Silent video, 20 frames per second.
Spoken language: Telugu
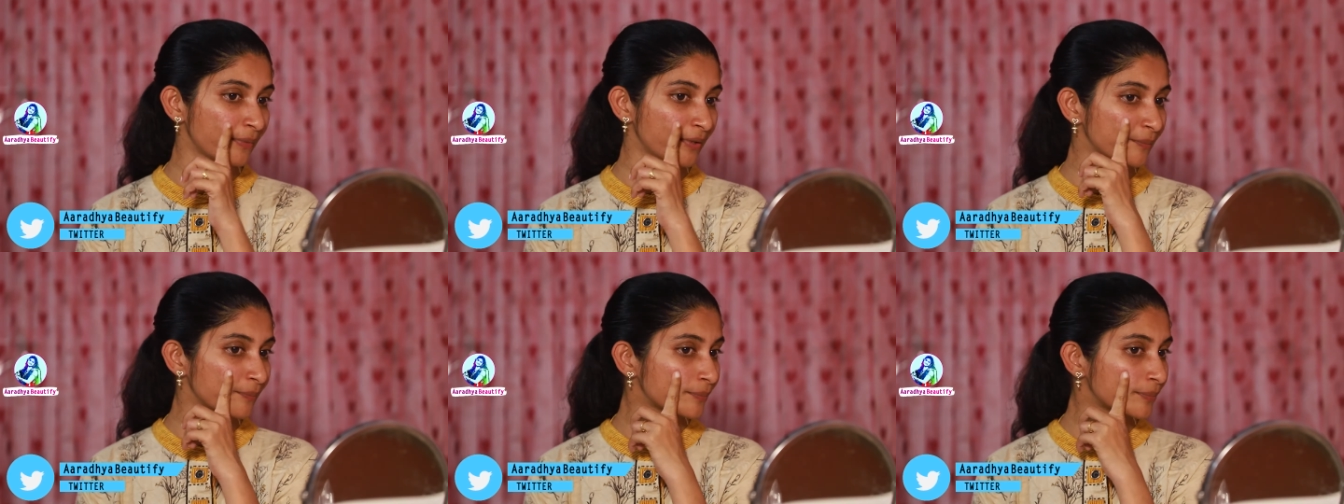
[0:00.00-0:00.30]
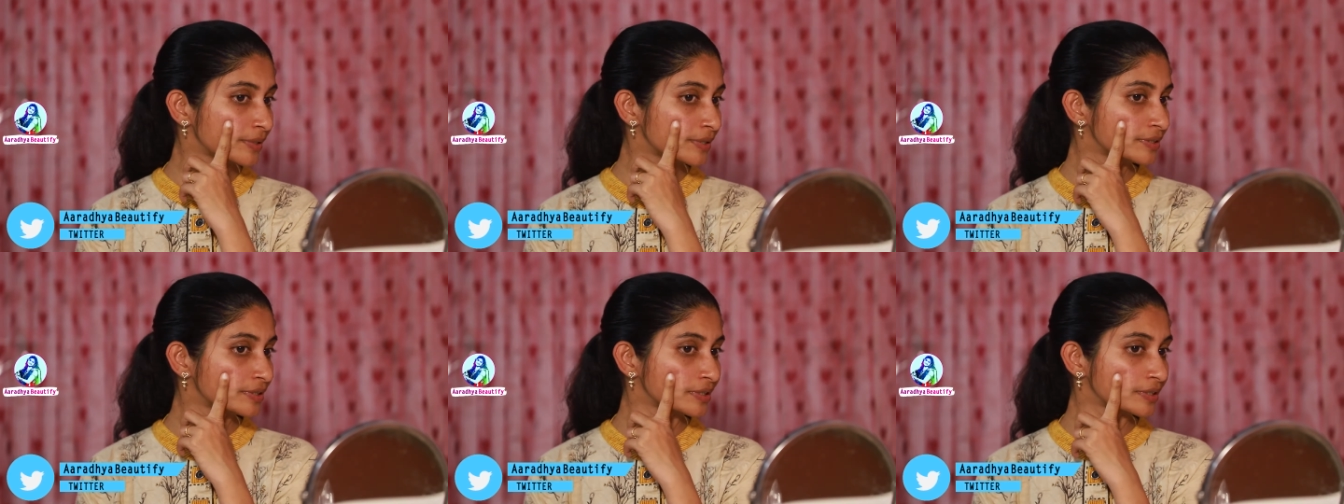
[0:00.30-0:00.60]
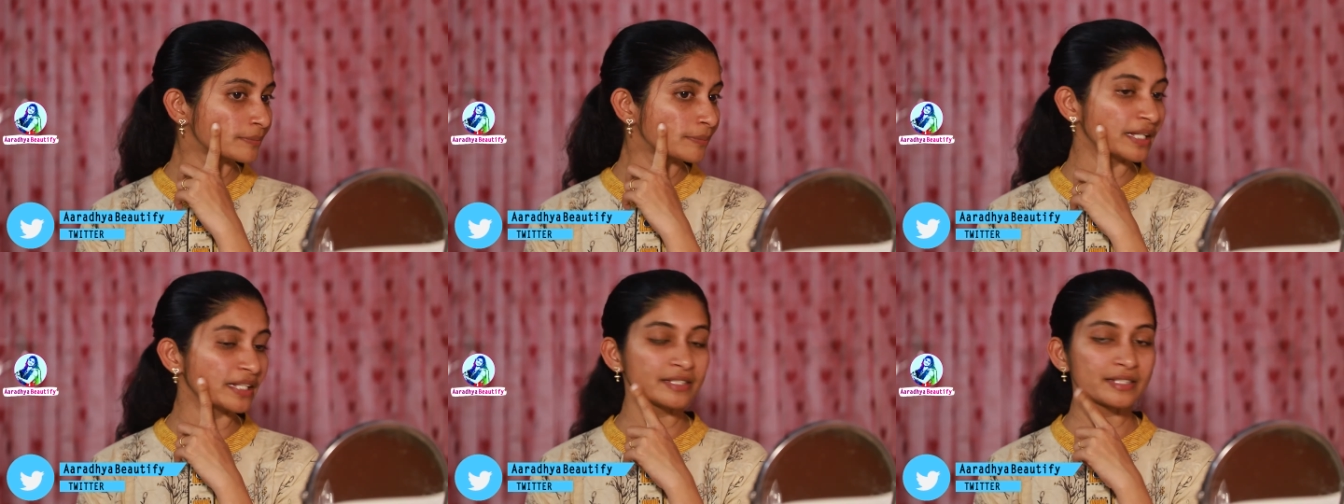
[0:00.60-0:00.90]
పింపుల్స్
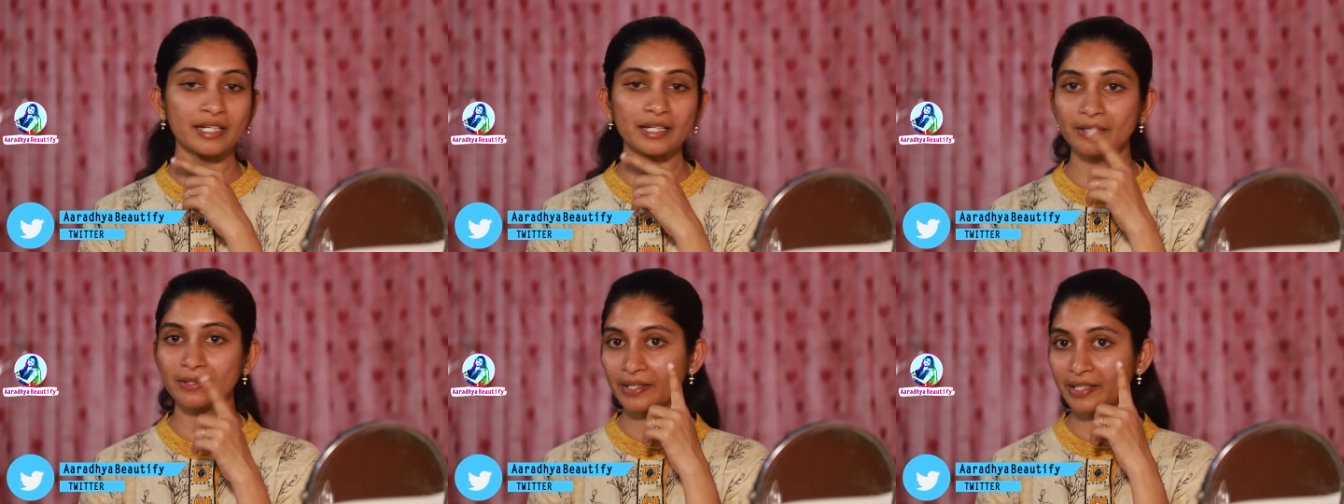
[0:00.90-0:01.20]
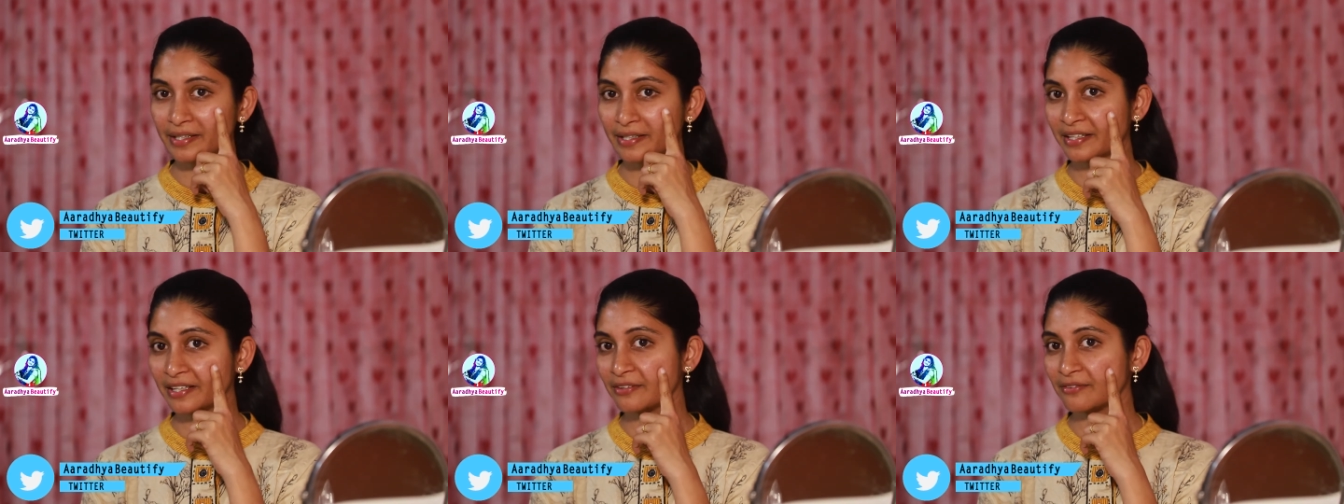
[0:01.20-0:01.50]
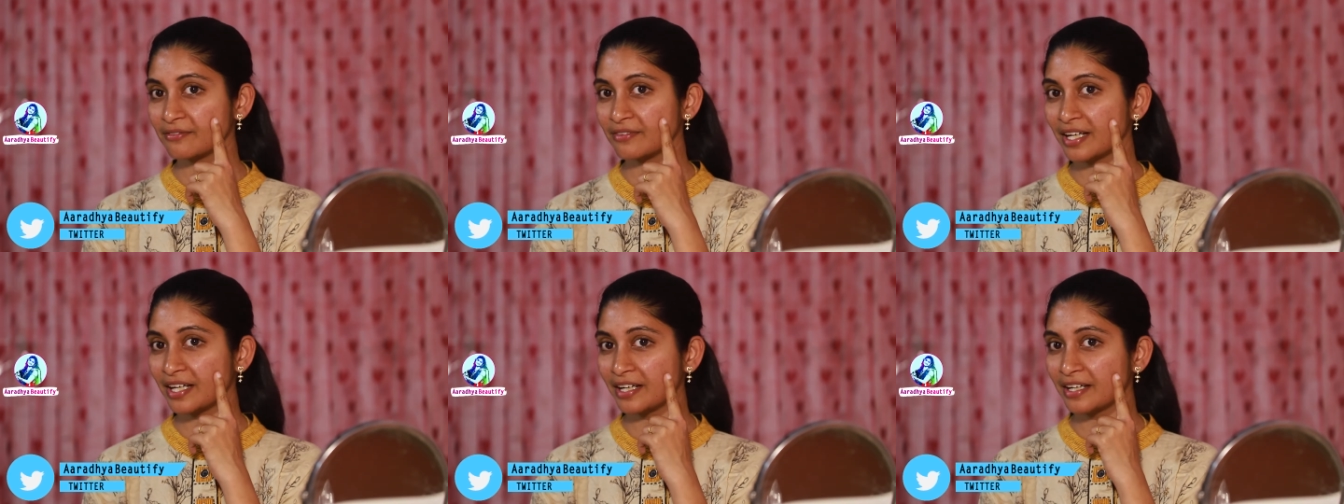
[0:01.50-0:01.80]
మచ్చలు ఈ
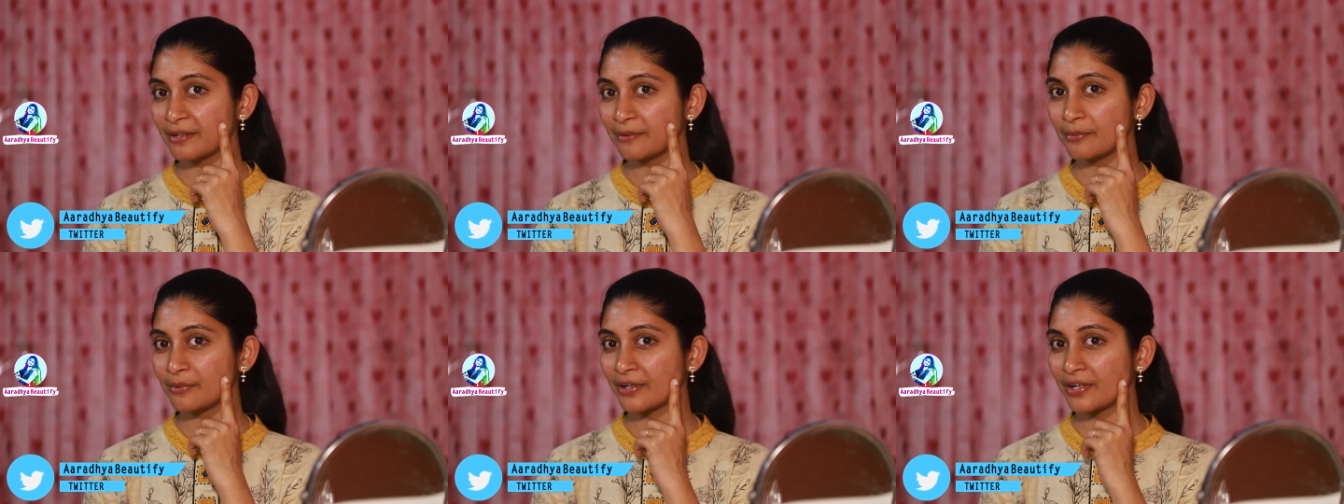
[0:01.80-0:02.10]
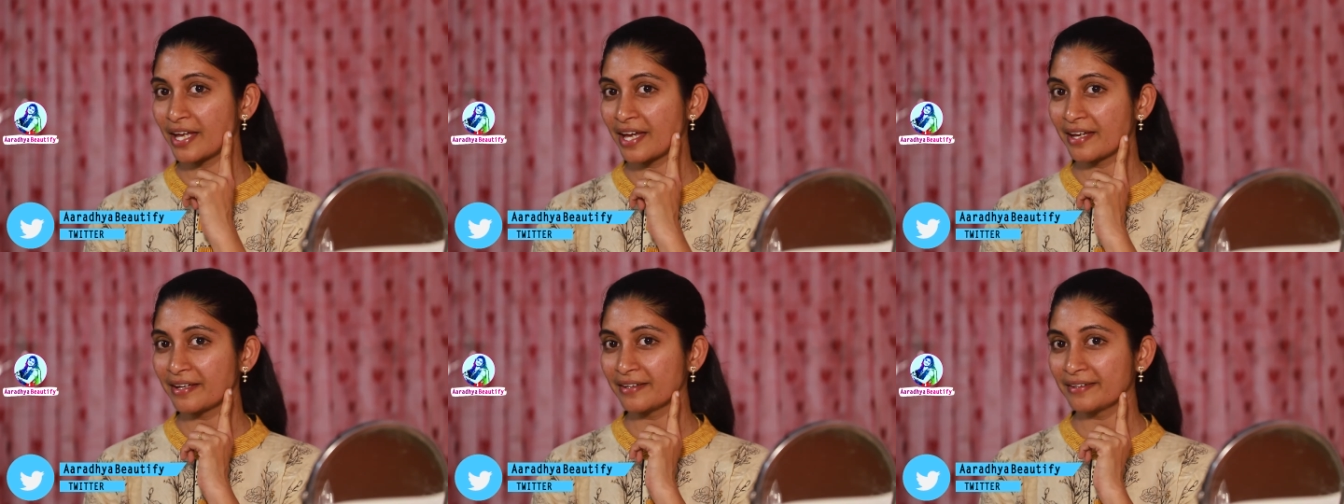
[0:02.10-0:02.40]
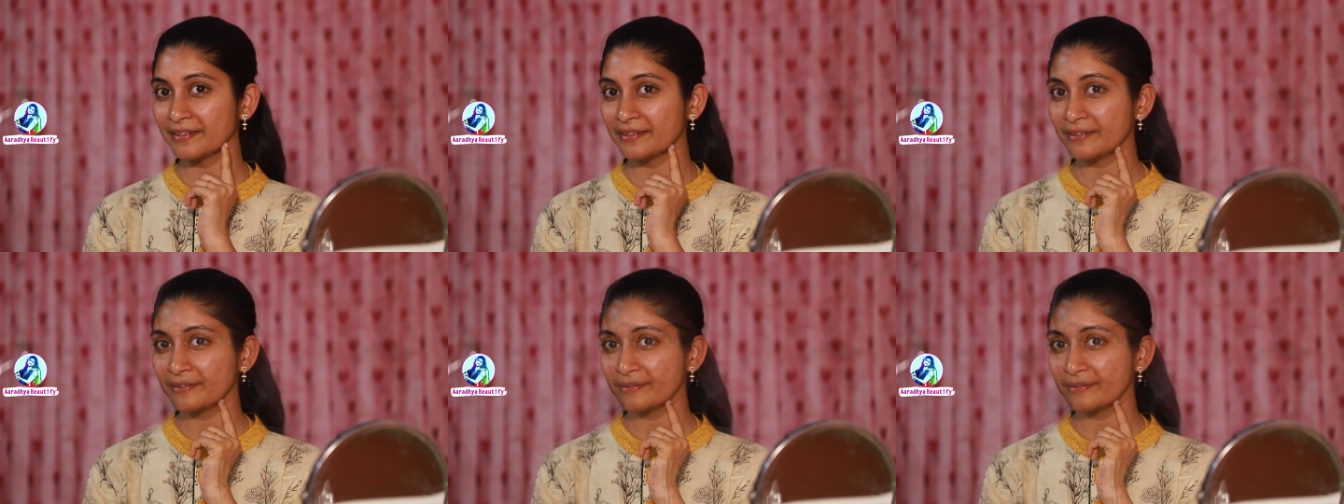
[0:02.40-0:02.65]
క్రీమ్ వల్లనే పోయాయి